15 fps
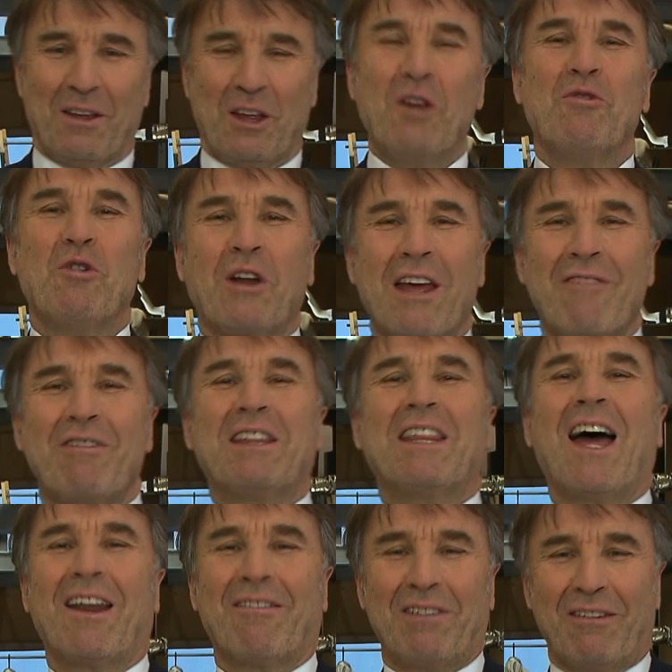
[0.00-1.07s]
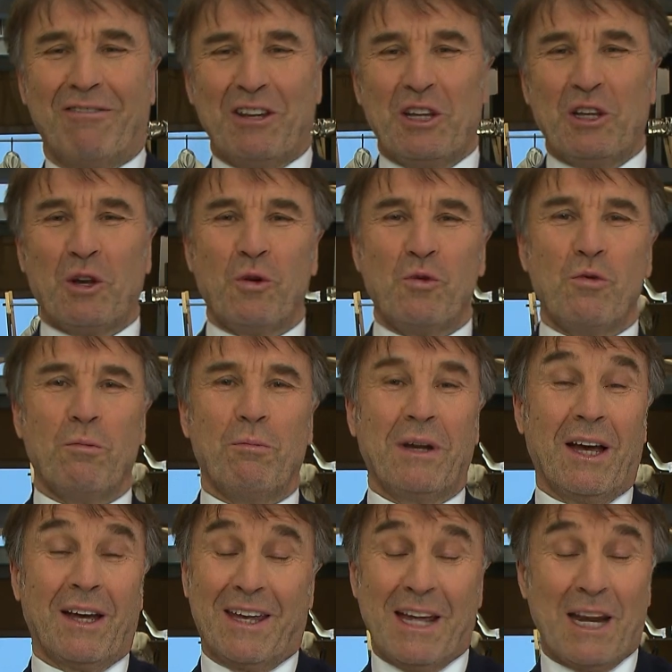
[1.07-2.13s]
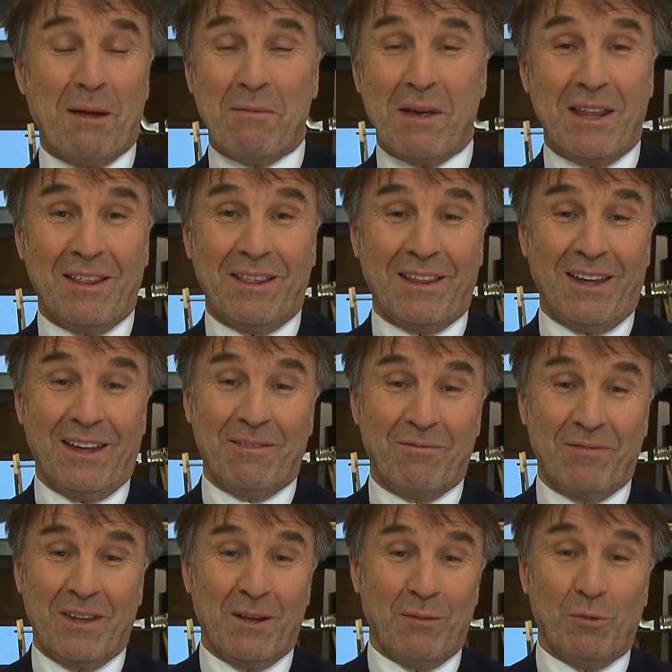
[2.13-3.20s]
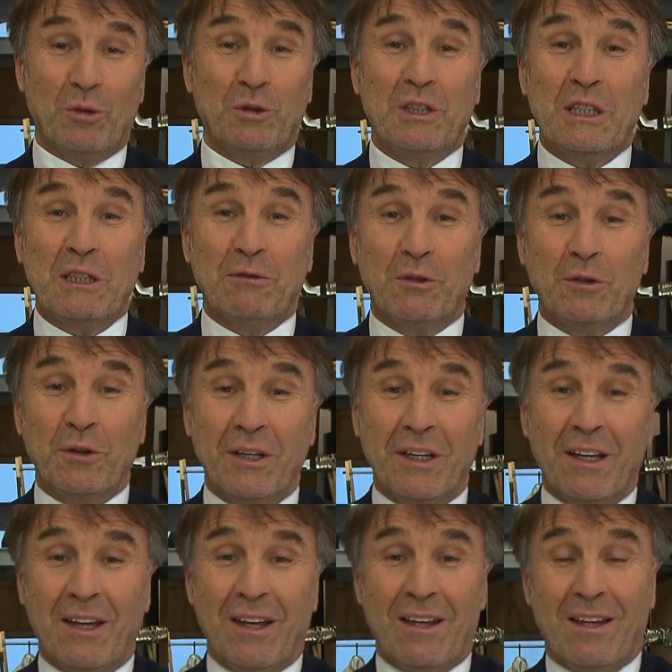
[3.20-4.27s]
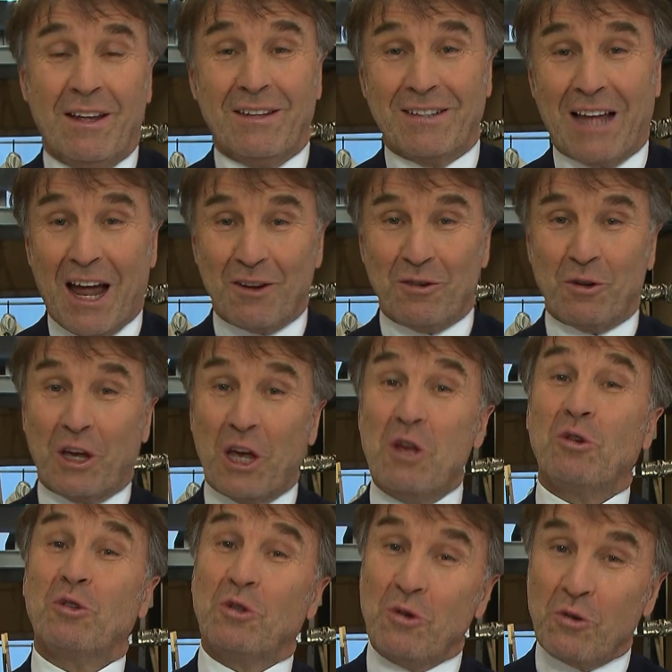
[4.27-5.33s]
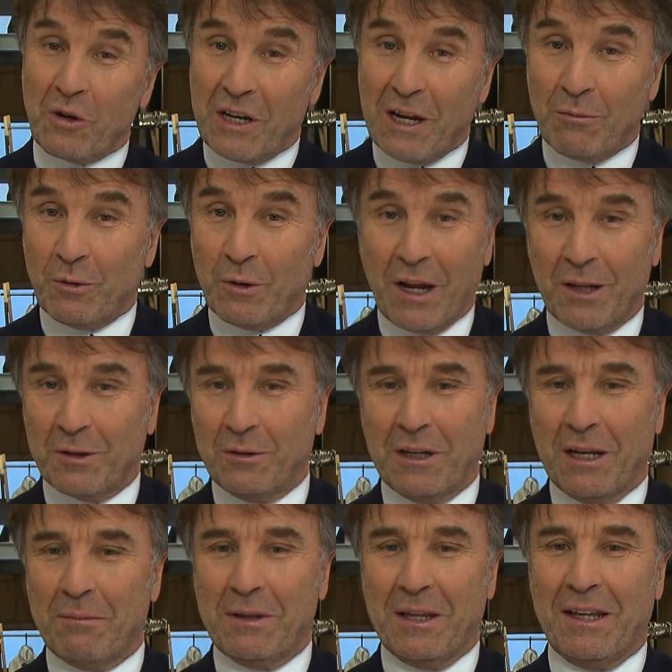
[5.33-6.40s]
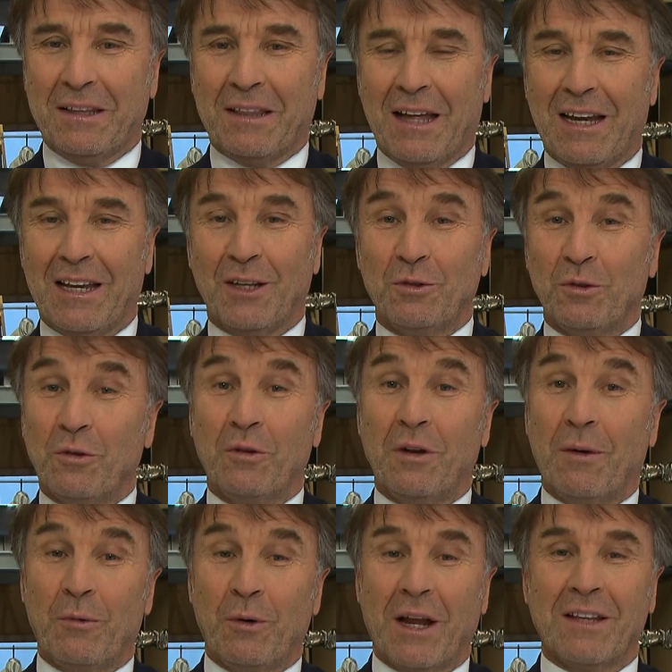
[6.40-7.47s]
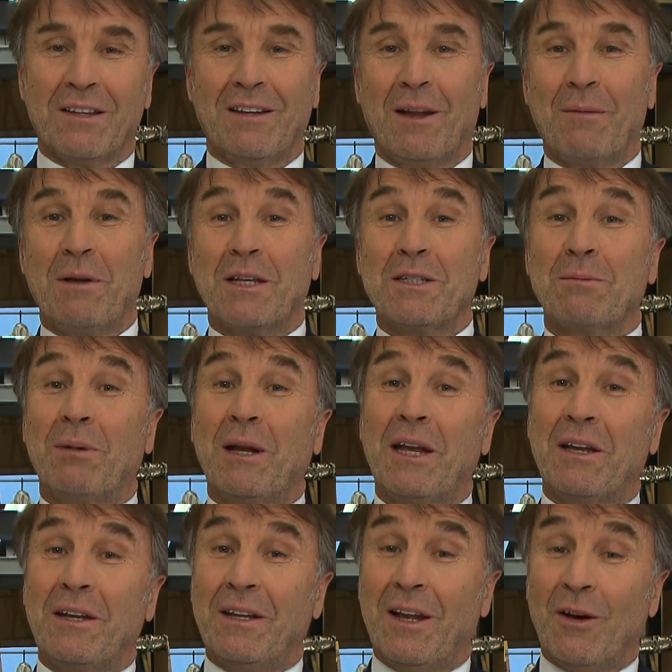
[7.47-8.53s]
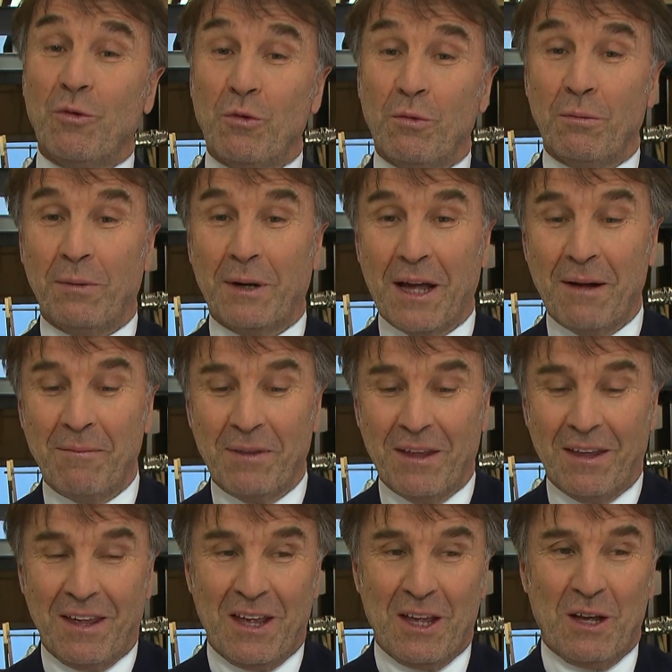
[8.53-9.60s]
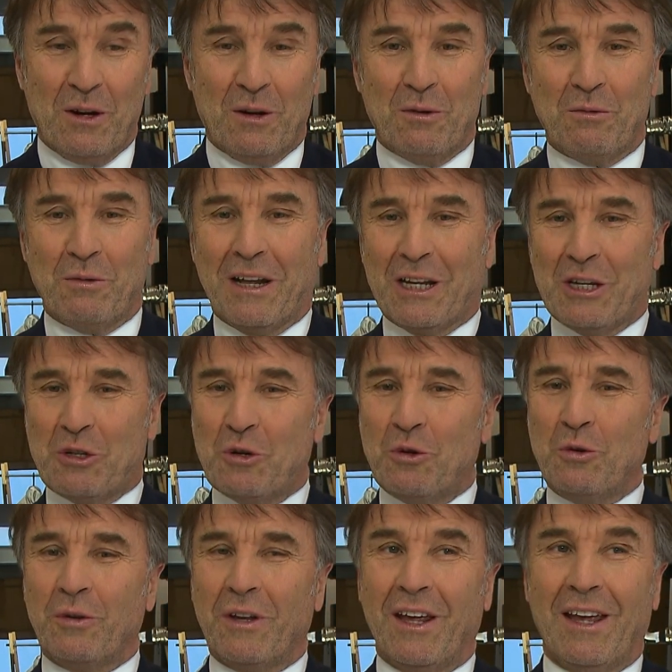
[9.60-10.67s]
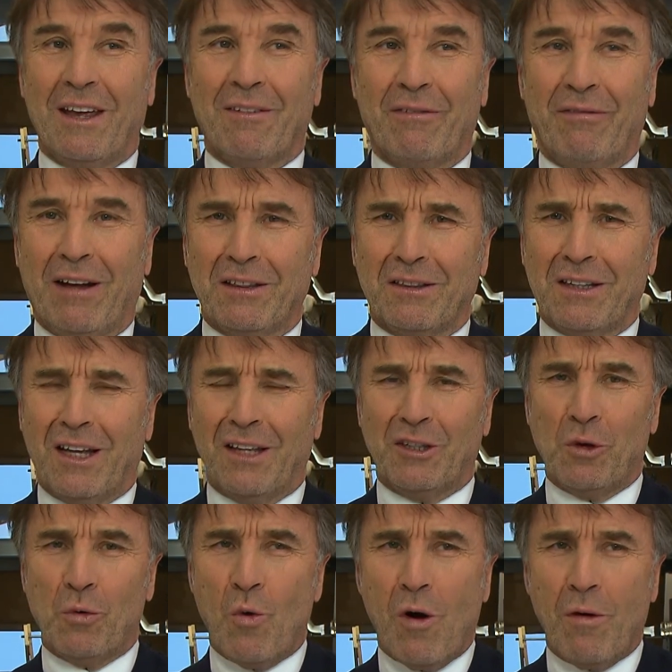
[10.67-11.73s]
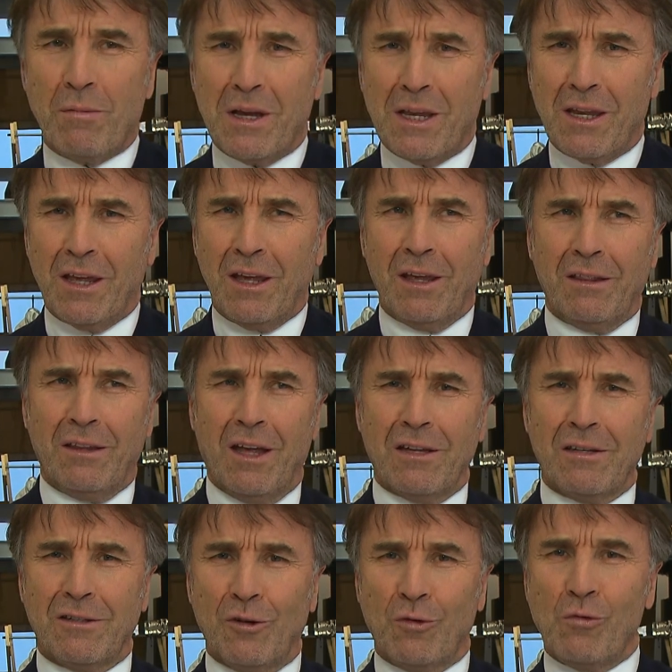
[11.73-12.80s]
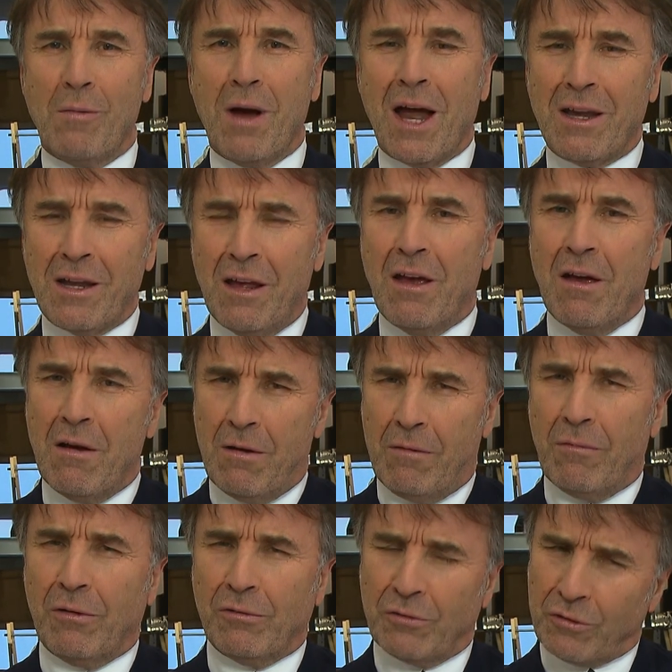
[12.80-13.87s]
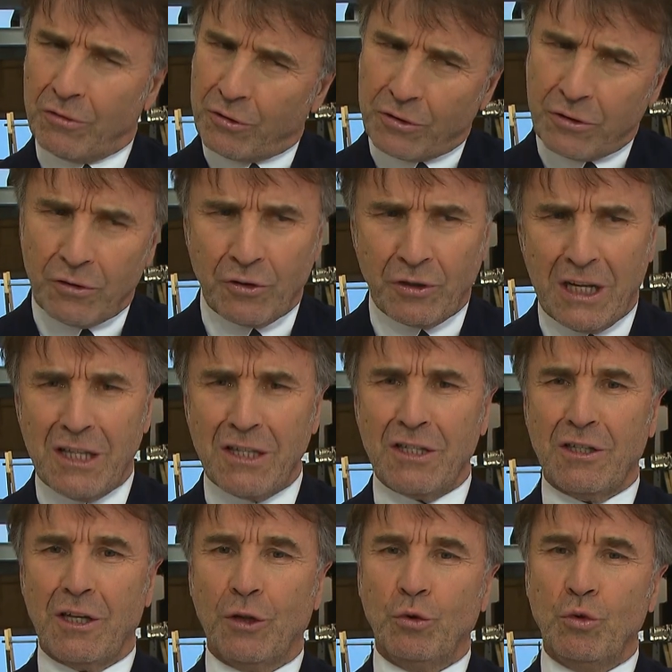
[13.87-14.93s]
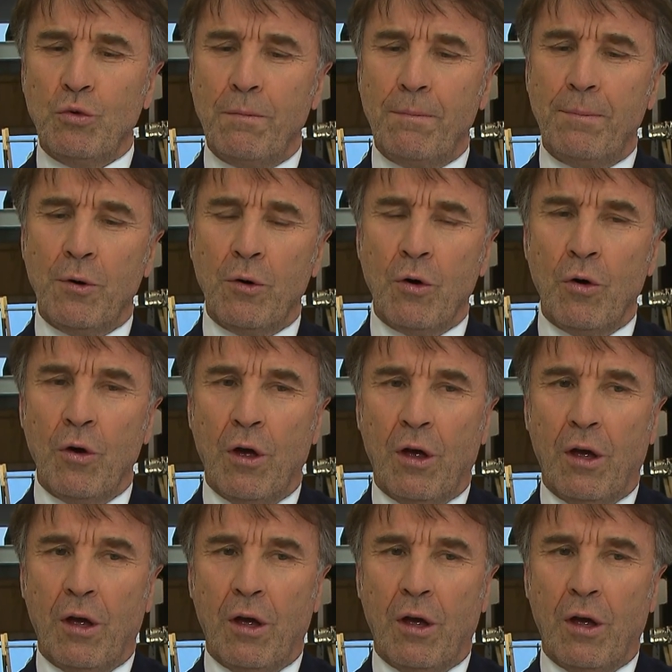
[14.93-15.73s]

Io vorrei invitarvi a venire in Umbria, chiaramente molti di voi sanno che io sono innamorato della mia Italia, sono innamorato della mia splendida Umbria, una regione fatta di uomini, di esseri umani, senza dubbio